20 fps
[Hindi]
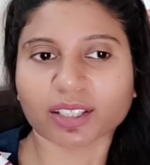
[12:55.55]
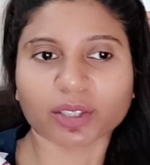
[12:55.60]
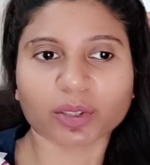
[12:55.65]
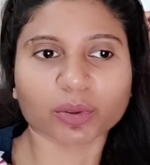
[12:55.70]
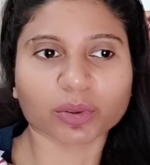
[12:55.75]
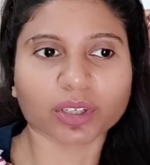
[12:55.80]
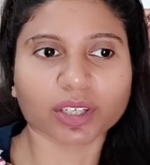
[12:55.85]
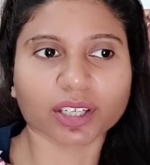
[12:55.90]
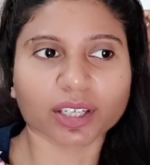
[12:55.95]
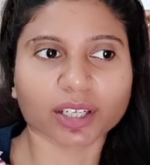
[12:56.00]

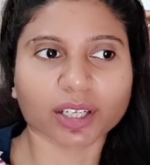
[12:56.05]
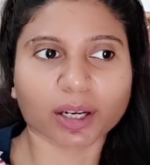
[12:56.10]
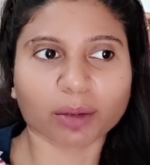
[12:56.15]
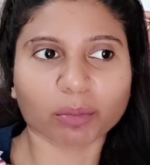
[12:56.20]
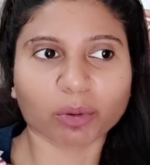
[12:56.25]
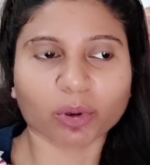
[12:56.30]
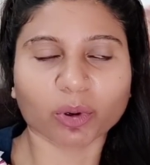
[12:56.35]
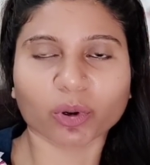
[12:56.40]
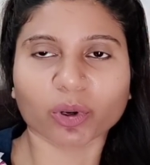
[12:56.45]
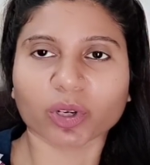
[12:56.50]
क्योंकि हम
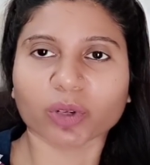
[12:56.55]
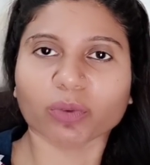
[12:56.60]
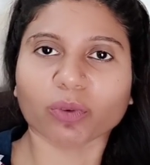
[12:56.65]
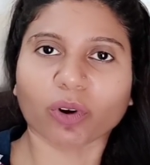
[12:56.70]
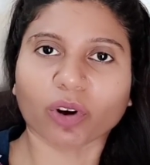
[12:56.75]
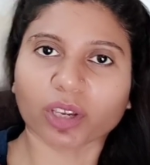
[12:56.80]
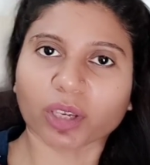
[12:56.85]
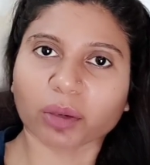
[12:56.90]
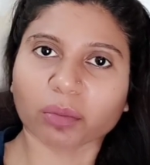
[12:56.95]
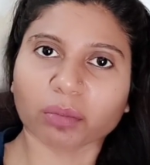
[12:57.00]
लोगों ने
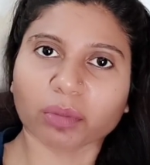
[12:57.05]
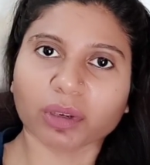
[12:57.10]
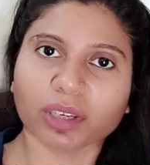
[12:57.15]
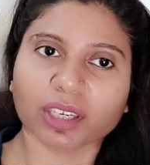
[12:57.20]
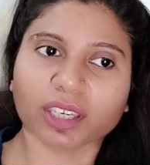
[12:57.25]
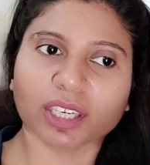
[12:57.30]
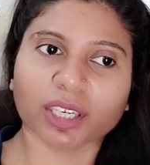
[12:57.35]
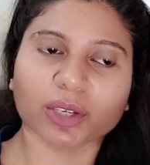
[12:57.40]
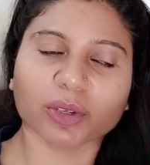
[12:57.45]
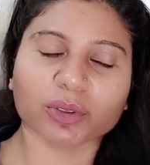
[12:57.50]
वॉकिंग भी
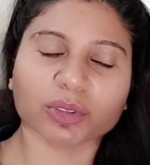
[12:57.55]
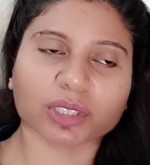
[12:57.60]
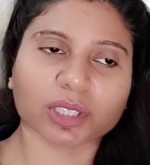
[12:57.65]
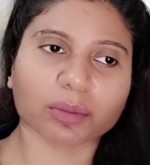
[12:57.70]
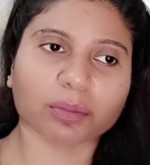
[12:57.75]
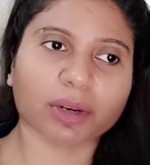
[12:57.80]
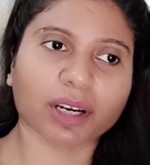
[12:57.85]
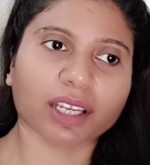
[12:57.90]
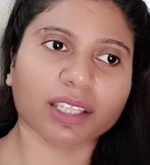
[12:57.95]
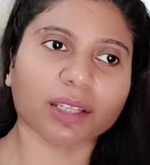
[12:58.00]
की उसके
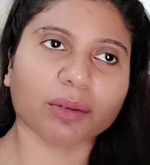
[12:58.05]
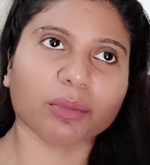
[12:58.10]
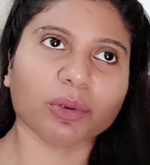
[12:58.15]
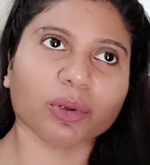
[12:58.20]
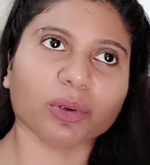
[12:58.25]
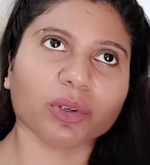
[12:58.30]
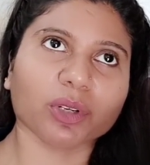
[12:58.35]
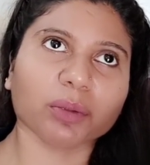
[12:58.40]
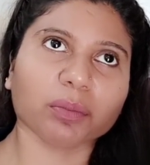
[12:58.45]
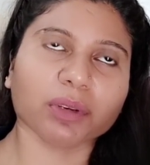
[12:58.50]
बाद हम
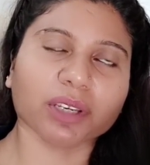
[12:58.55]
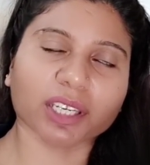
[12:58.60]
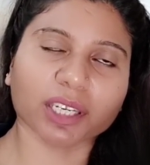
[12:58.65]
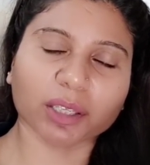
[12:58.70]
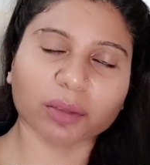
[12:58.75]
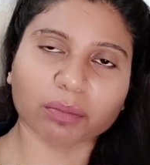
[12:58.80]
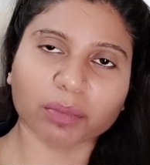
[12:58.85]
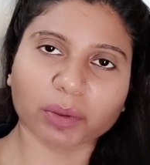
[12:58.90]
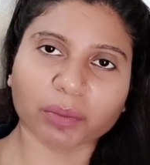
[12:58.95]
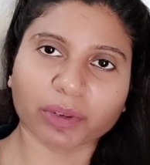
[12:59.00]
लोगों ने
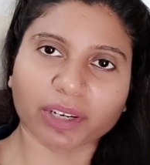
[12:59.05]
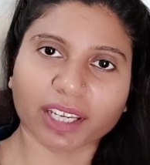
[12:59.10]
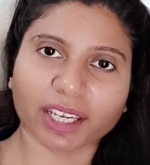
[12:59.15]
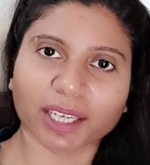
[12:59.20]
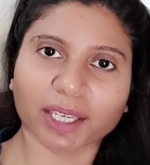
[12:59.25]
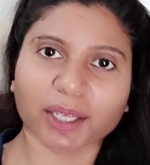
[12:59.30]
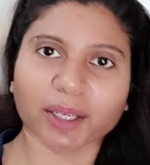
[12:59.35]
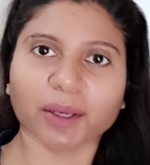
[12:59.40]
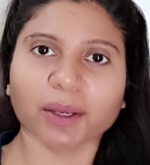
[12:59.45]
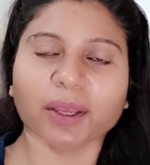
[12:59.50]
पिकनिक भी
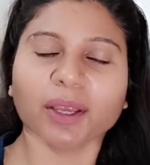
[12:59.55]
मनाई